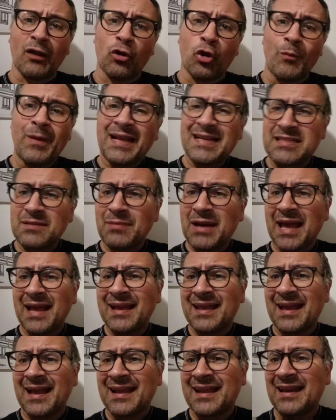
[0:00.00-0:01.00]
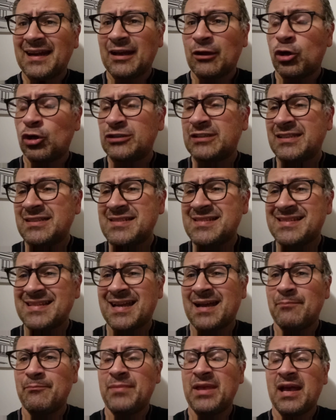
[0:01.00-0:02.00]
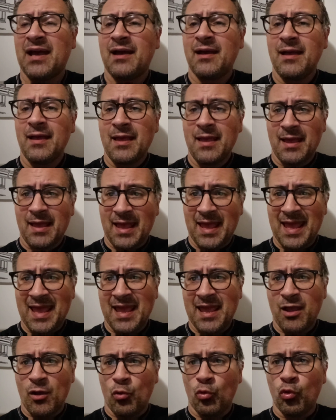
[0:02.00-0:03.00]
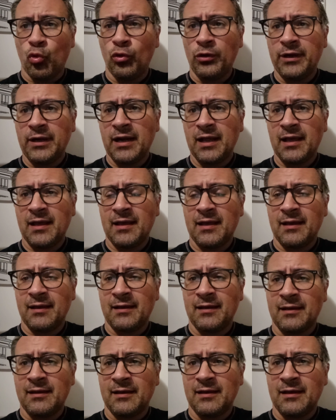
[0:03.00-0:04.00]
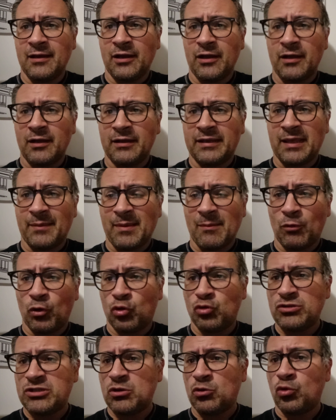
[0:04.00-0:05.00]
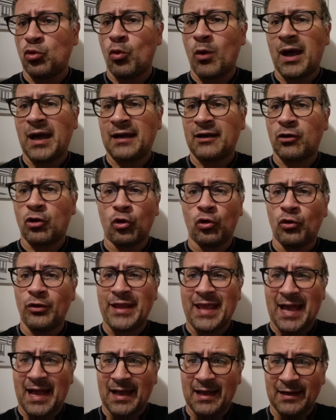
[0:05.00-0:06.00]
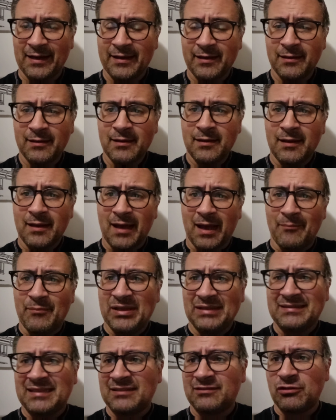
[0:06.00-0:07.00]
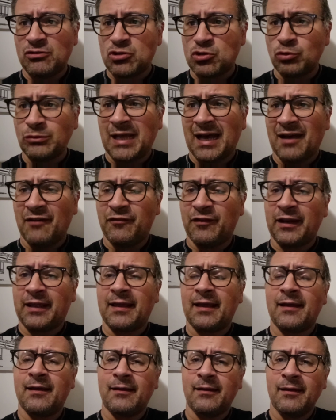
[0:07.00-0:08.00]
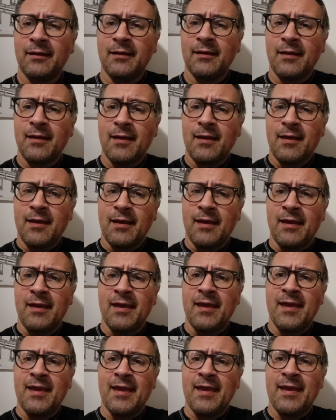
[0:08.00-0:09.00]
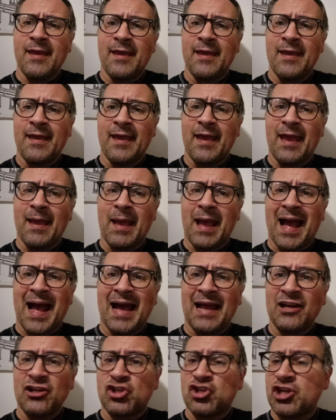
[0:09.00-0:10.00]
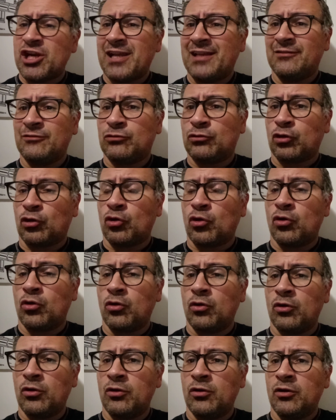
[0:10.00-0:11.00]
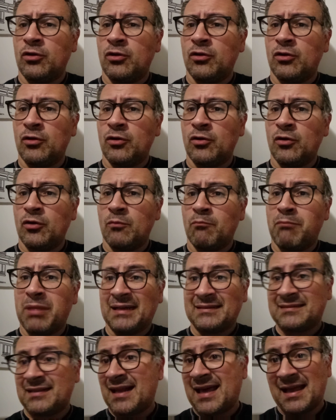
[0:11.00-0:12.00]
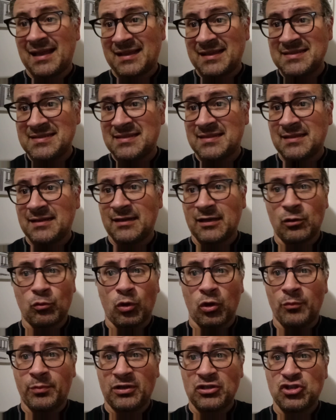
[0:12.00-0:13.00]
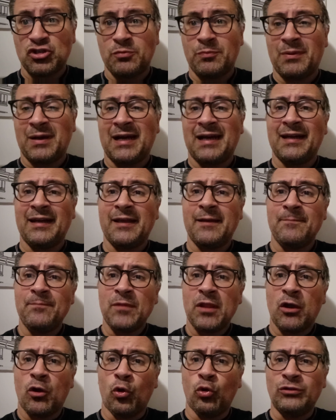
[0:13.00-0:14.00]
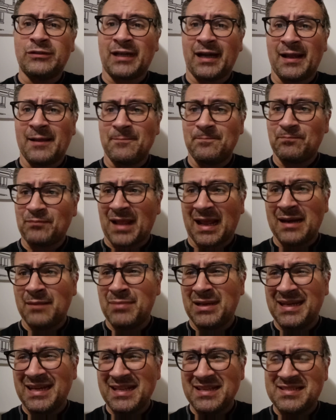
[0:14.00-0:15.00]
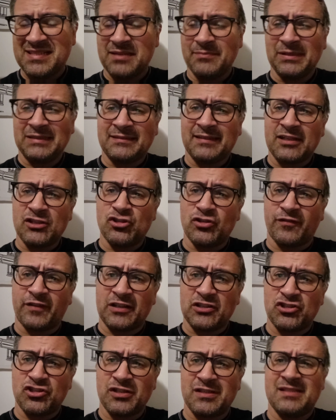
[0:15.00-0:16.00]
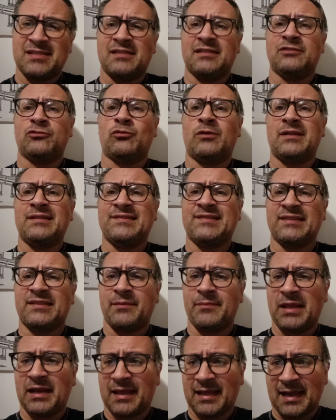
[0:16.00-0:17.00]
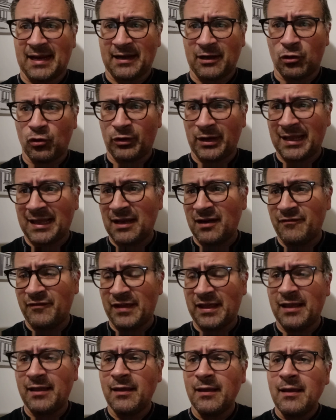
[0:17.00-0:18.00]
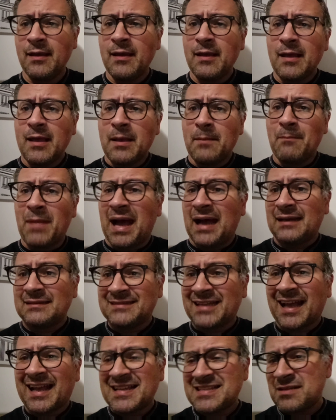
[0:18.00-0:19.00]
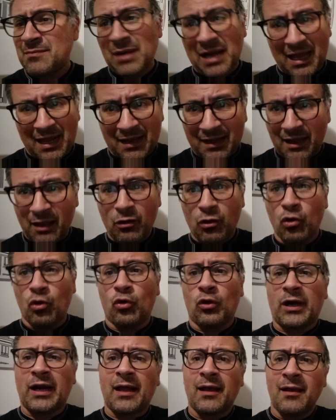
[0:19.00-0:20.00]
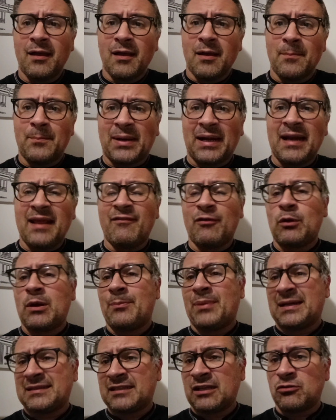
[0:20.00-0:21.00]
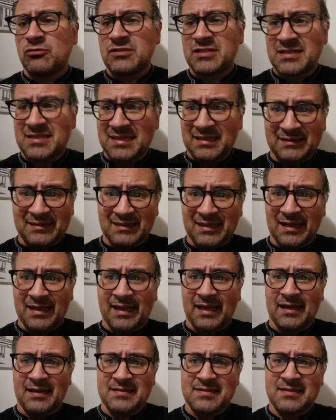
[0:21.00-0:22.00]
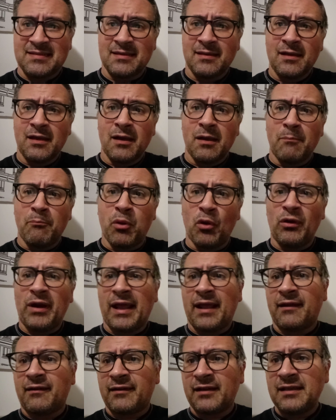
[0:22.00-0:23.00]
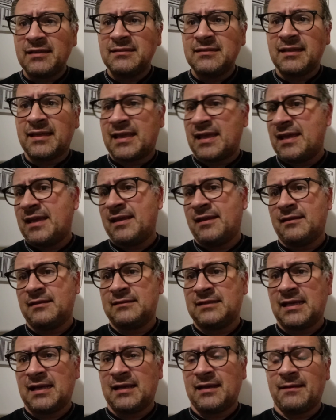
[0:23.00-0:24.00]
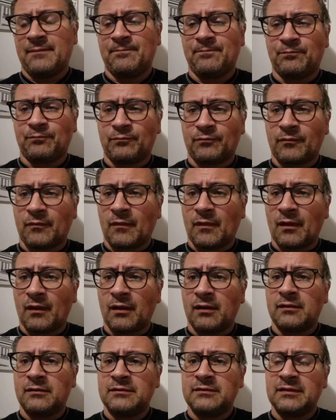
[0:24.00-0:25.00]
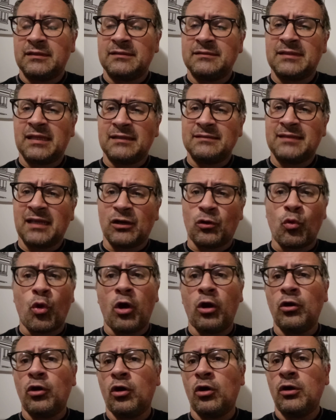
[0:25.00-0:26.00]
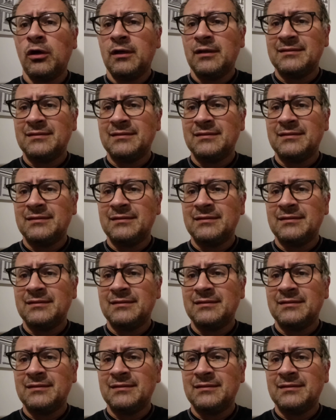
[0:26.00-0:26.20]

Come Casablanca anche La corda di sabbia è un, eh, chiamiamolo così, un noir coloniale ambientato in Sudafrica e al centro eh, Bart Lancaster nel ruolo principale, oltre alla bellissima attrice francese naturalizzata americana Corinne Calvé, ma da Casablanca ancora preleva una parte consistente del cast Paul Enraid che da, da, da ruolo